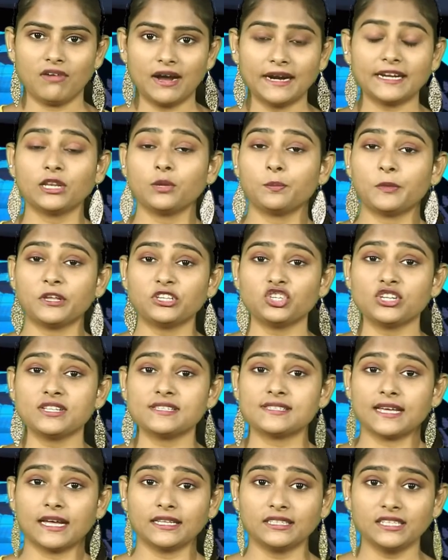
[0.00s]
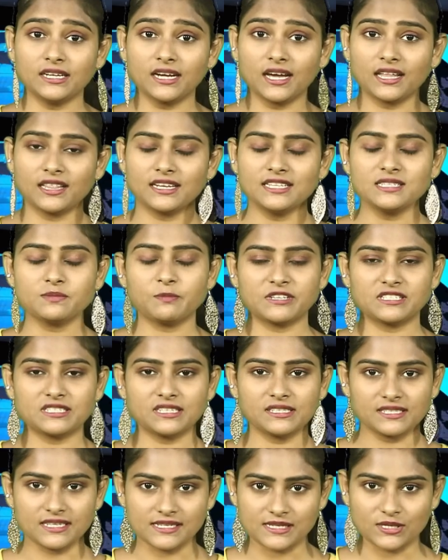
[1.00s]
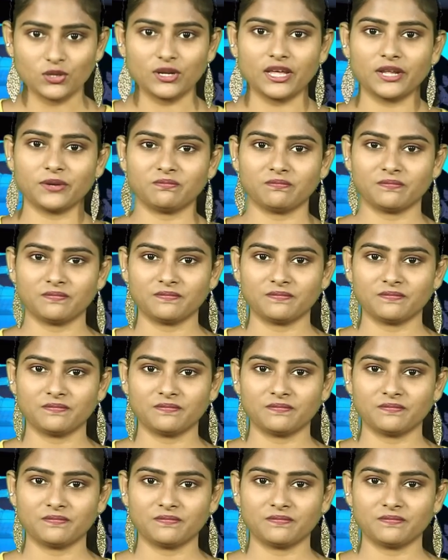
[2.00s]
వాటిని పెంచడం సాధ్యం కాదని స్పష్టం చేస్తున్నారు